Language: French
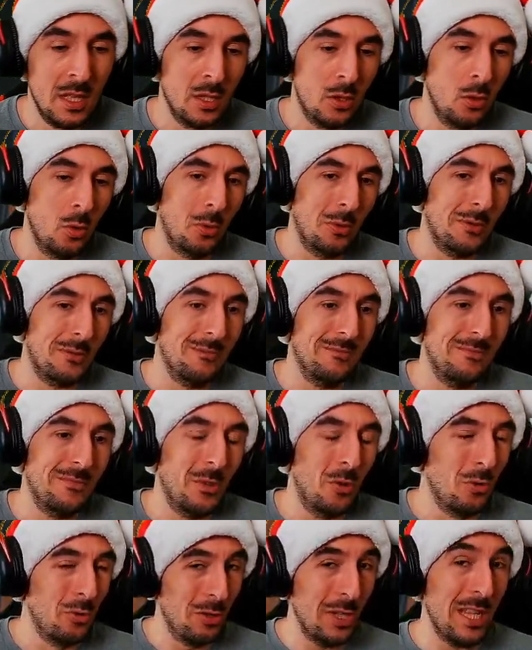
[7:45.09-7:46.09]
Donc
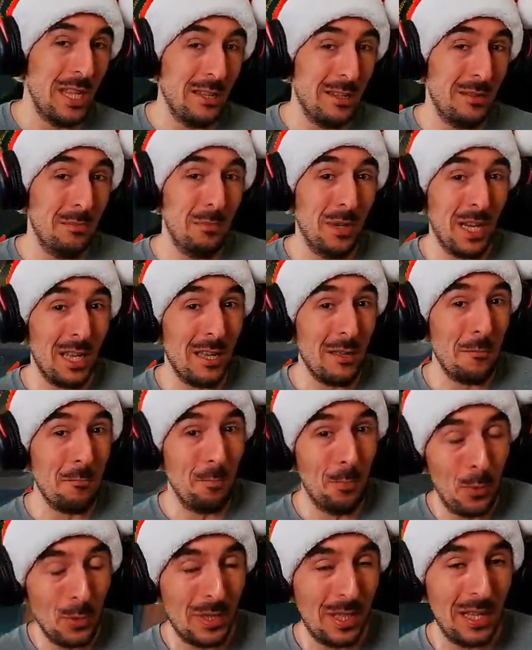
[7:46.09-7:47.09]
on aimerait
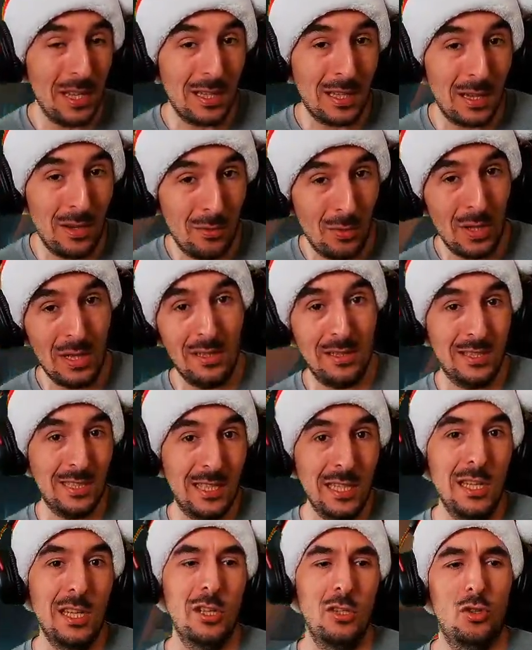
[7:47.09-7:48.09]
peut-être avoir un
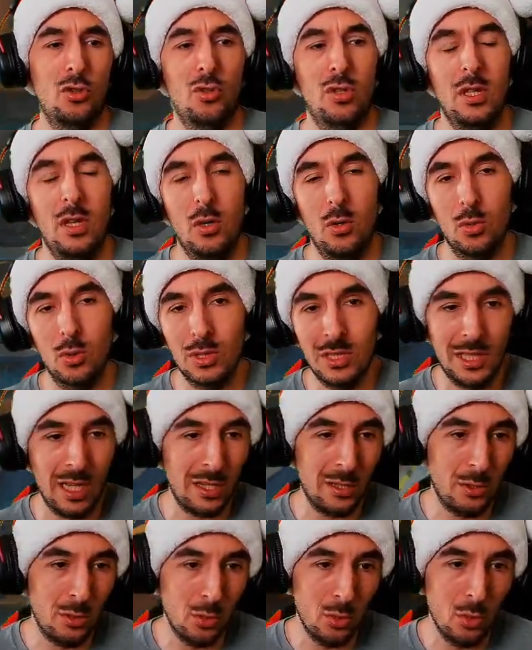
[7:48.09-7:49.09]
skin légendaire en
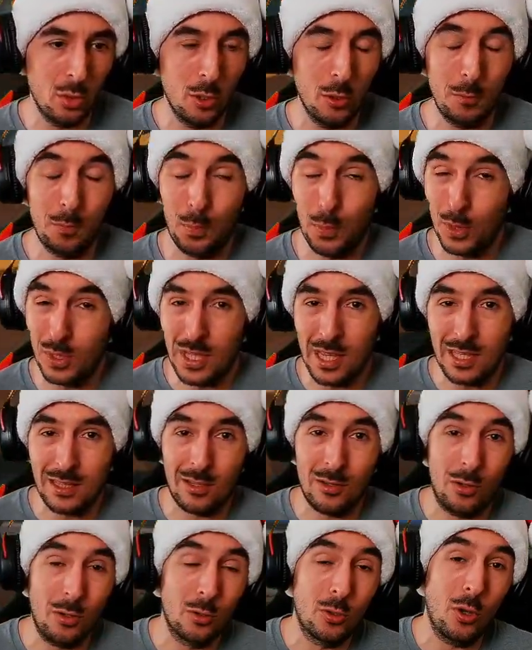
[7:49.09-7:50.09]
cadeau,
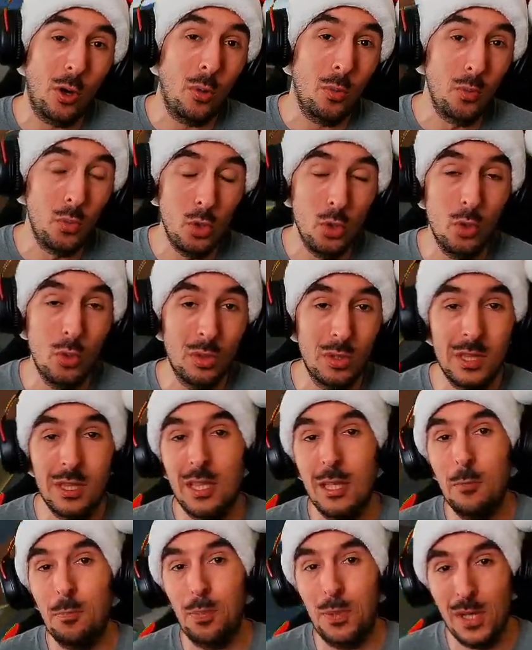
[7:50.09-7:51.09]
peut-être encore mieux
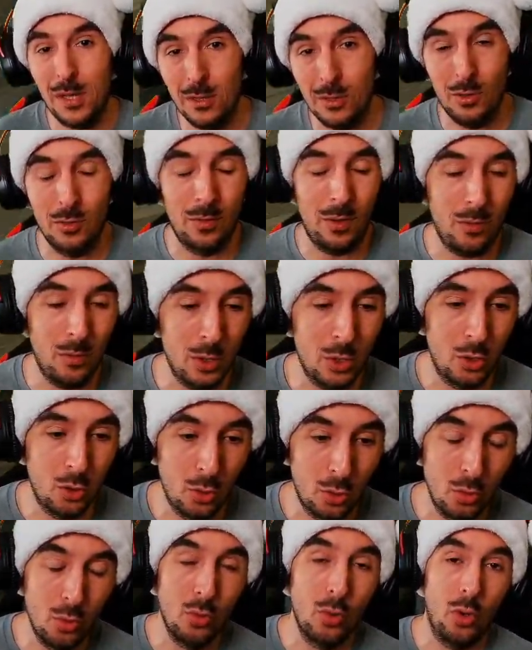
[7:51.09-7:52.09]
des pièces Overwatch
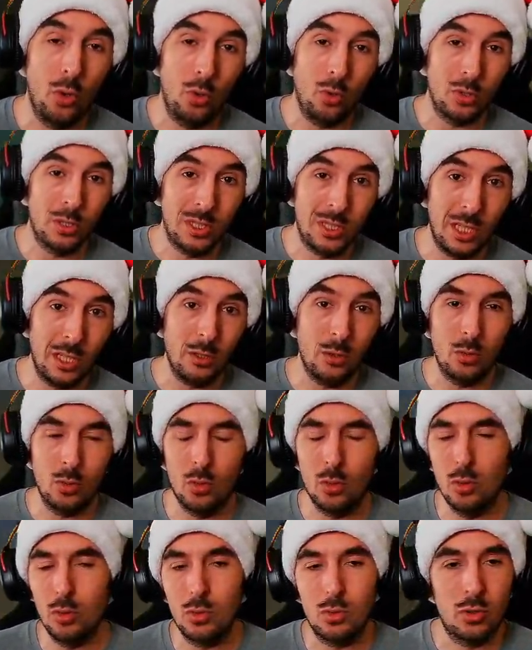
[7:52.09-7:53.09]
2 en
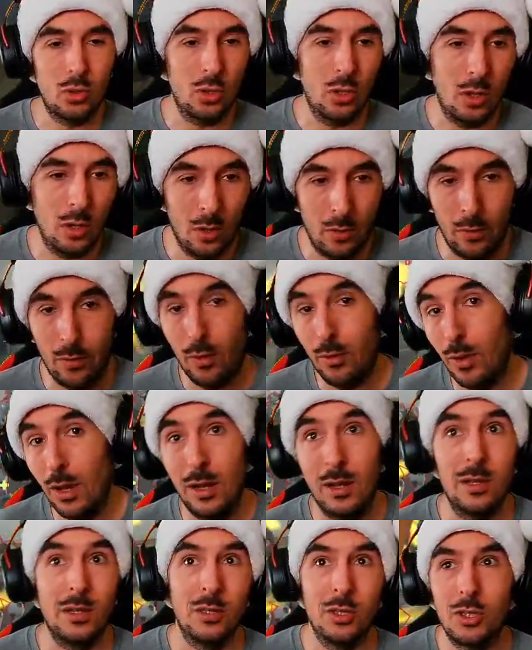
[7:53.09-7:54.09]
cadeau, genre, euh,
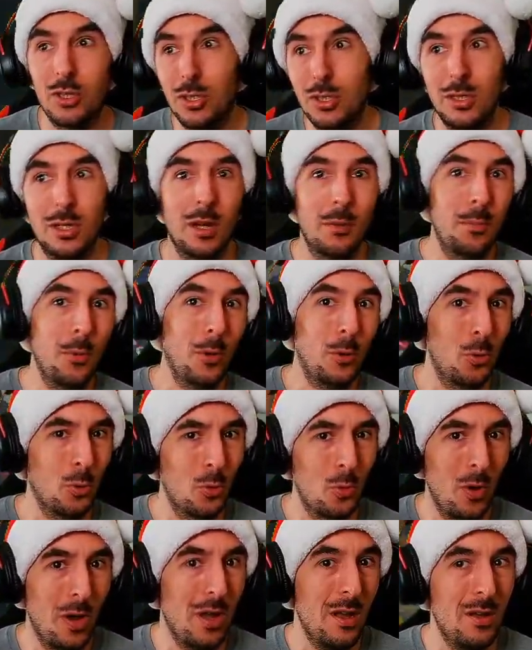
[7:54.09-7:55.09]
allez, je dis n'importe
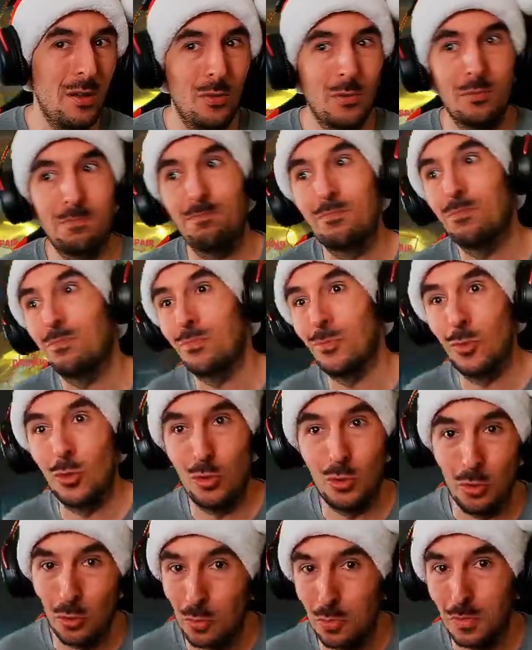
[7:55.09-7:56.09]
quoi,
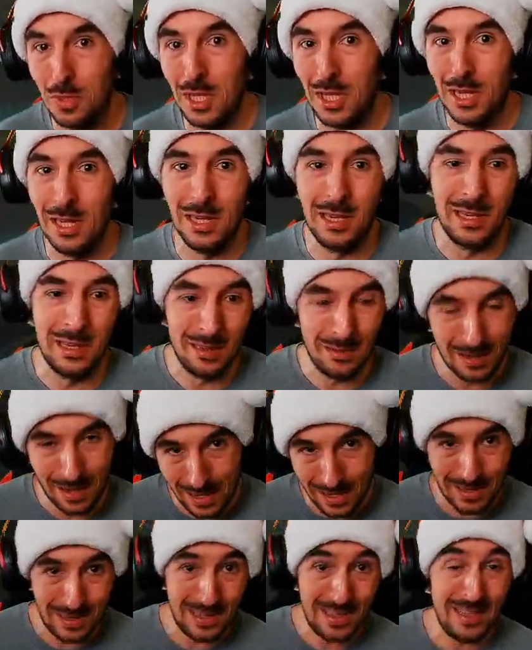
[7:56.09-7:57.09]
2000,
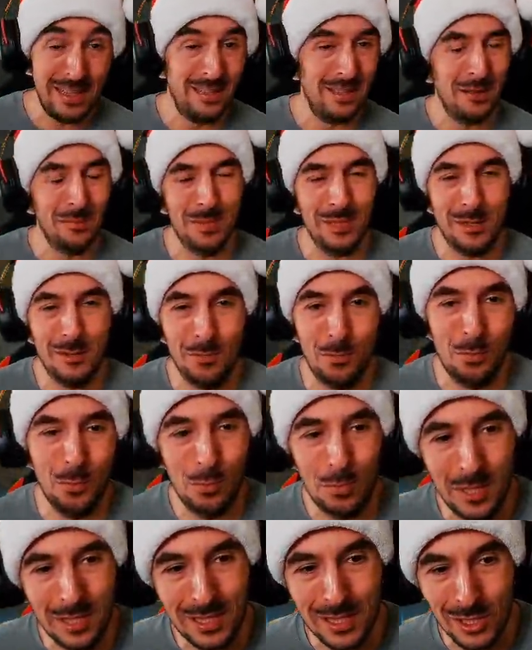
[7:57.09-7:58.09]
allez, comme ça on peut
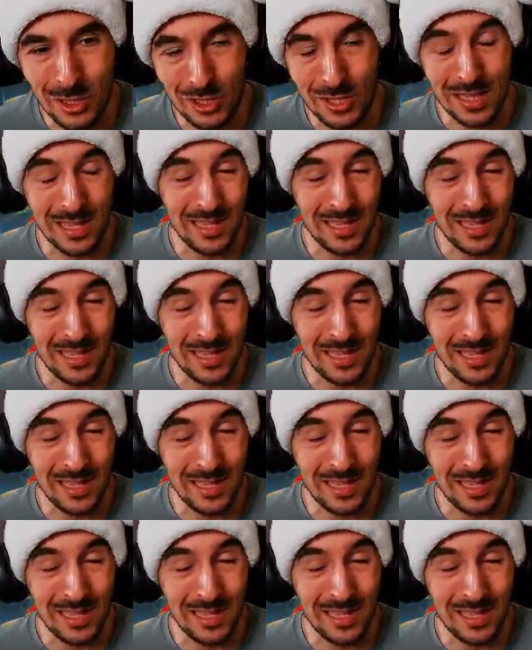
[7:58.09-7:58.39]
peut-être acheter